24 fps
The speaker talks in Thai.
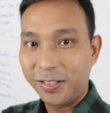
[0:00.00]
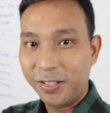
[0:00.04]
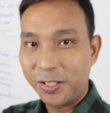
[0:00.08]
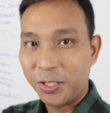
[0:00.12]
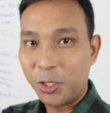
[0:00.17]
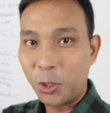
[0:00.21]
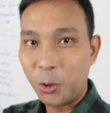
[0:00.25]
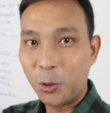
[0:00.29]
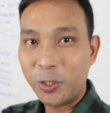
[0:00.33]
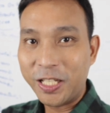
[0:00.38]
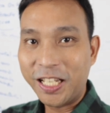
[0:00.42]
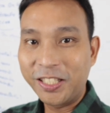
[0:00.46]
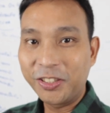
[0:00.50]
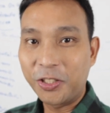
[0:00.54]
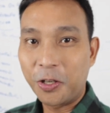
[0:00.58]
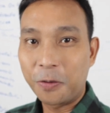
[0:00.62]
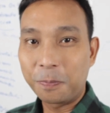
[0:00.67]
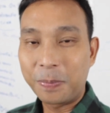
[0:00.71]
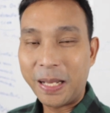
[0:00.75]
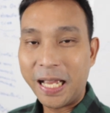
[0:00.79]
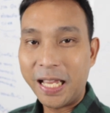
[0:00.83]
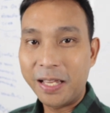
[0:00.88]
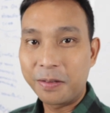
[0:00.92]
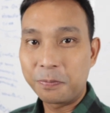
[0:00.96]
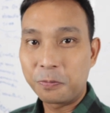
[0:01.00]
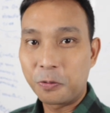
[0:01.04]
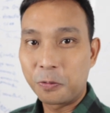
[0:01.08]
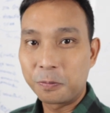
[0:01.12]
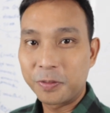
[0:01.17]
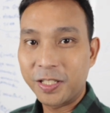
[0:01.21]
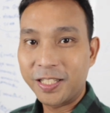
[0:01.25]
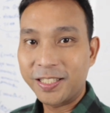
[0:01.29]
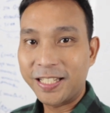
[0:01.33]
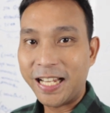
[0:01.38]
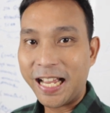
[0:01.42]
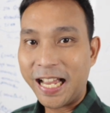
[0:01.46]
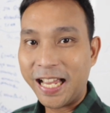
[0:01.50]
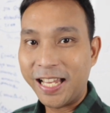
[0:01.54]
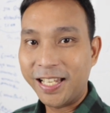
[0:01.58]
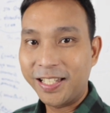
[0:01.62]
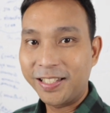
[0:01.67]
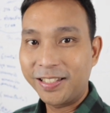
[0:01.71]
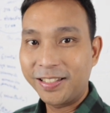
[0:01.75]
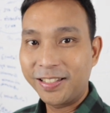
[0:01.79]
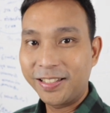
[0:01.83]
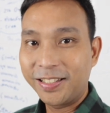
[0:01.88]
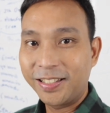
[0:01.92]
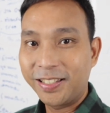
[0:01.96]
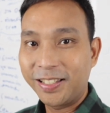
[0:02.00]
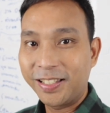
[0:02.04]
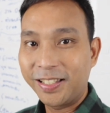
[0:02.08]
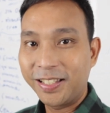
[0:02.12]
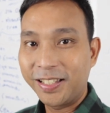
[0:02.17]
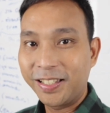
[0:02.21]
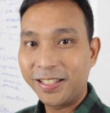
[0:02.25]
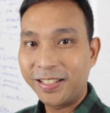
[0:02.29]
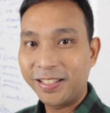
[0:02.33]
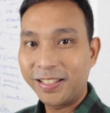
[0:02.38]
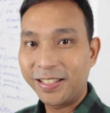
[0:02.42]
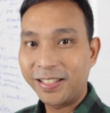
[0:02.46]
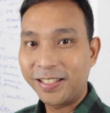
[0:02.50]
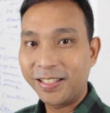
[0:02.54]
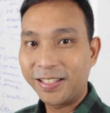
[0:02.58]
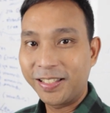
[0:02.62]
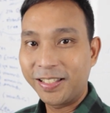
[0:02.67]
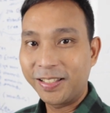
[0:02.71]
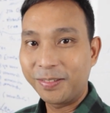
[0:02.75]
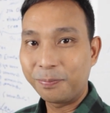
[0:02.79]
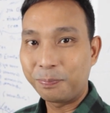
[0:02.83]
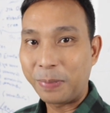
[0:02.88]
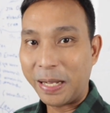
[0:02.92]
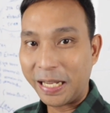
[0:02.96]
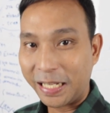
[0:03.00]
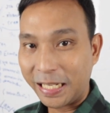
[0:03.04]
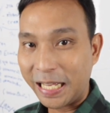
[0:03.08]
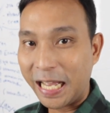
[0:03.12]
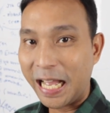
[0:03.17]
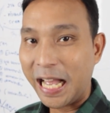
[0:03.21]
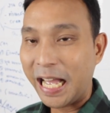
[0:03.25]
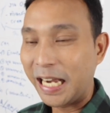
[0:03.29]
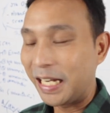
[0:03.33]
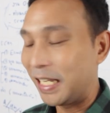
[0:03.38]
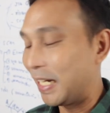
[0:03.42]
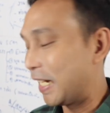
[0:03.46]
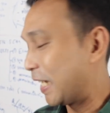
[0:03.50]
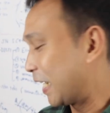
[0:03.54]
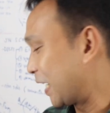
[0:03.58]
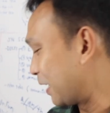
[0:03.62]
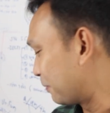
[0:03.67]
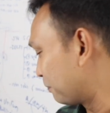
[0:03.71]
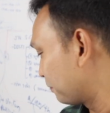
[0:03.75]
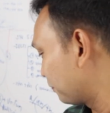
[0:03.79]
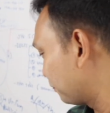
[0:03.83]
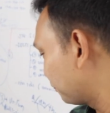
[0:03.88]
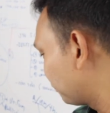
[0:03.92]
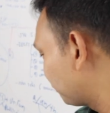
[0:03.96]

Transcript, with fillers: โซลูชันต่อไปผมจะใช้ปากกาเนี่ยแหละครับ